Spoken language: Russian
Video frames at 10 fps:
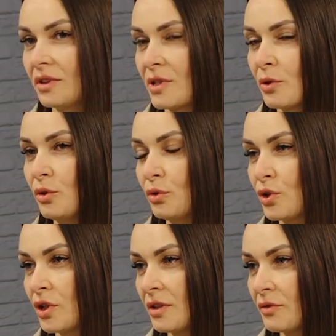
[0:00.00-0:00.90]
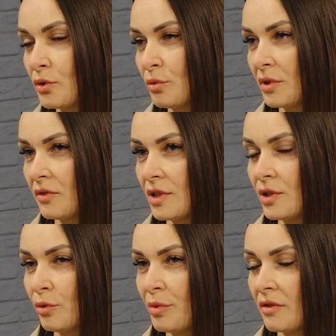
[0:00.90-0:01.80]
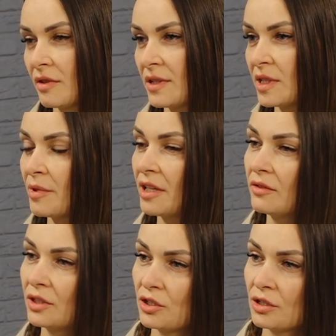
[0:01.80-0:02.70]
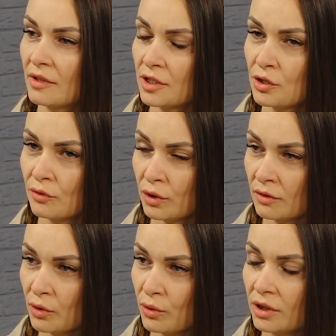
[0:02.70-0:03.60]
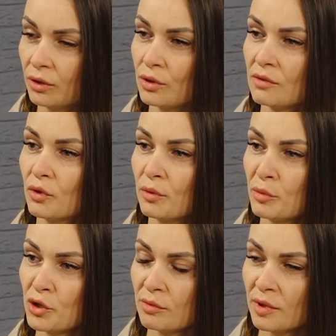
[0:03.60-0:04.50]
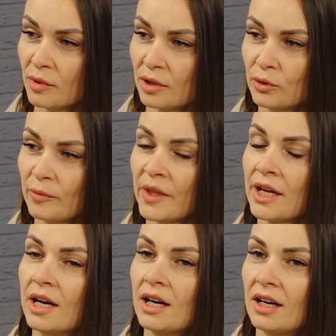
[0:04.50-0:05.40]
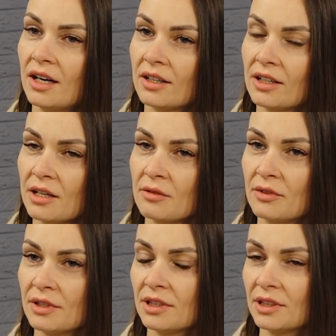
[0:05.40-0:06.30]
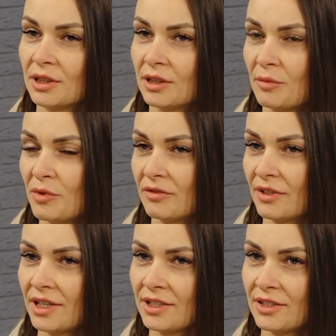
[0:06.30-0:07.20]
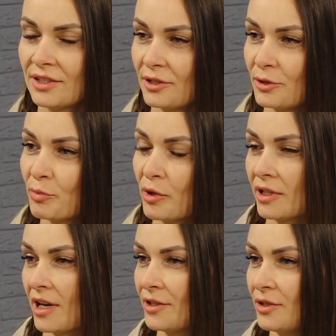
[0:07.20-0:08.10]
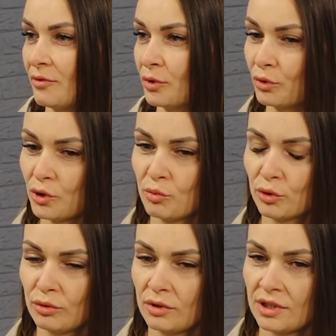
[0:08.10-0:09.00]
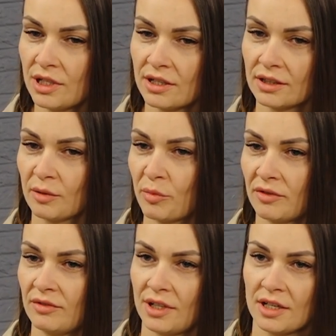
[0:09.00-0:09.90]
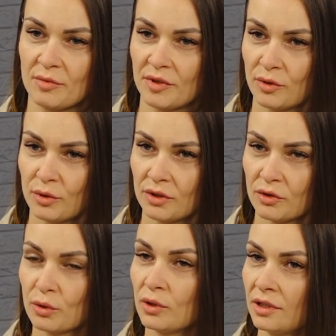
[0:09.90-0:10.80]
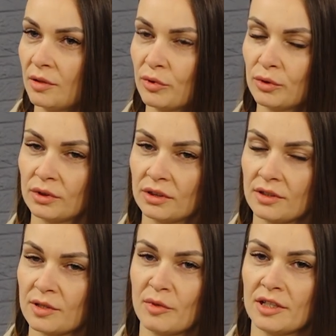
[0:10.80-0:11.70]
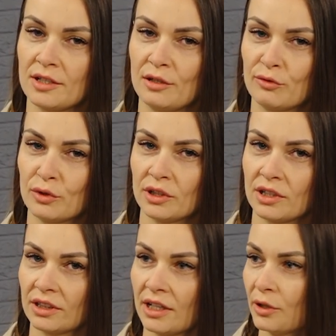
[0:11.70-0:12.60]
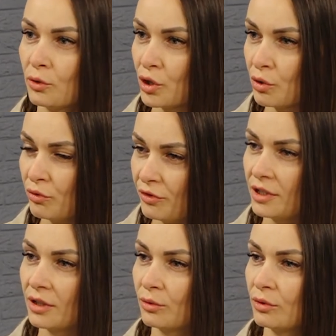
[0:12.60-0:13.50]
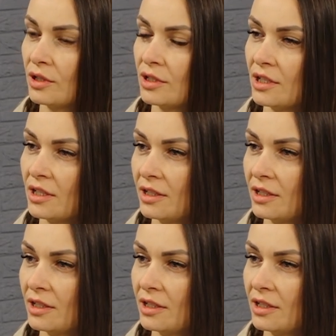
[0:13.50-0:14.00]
Закон уже вступит в силу 1 сентября 2024 года, то есть в новом учебном году. А как вы намереваетесь исполнять его? То есть будут детей как-то проверять при входе в школе или будут изымать телефоны, когда их уже увидят у детей?